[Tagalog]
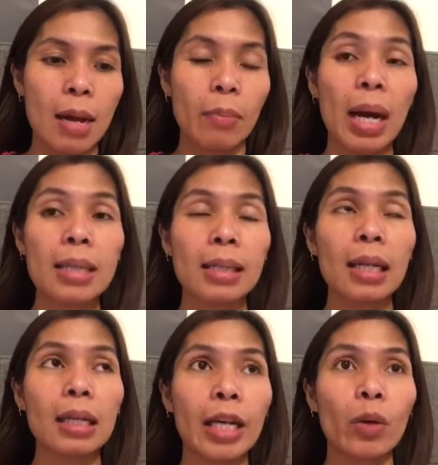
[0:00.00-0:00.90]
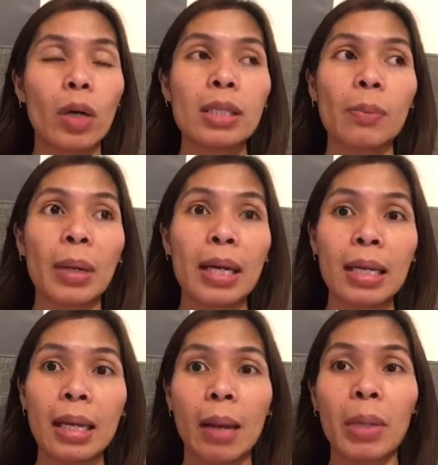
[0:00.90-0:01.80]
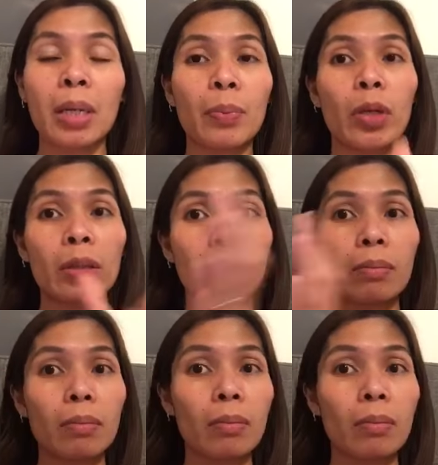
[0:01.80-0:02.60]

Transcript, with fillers: makasal kayo kasi pag hindi, ma-deport